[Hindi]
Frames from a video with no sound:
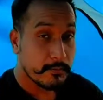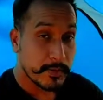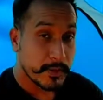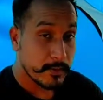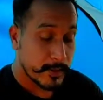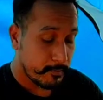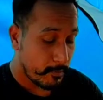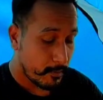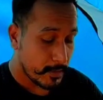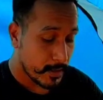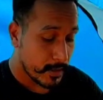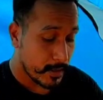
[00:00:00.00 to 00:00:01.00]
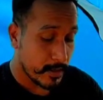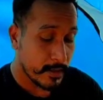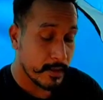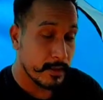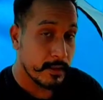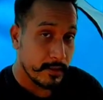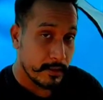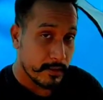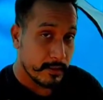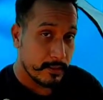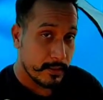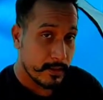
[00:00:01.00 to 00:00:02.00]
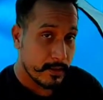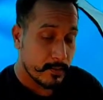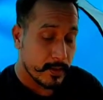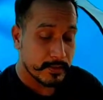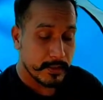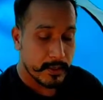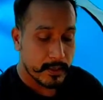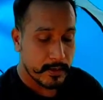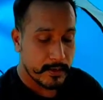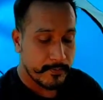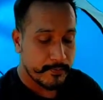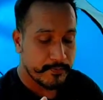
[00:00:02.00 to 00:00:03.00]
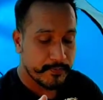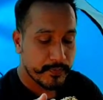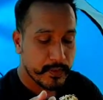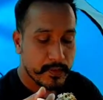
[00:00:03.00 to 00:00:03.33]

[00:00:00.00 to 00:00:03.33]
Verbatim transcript: भी कमेंट में बताना दिखने में कैसा लग रहा है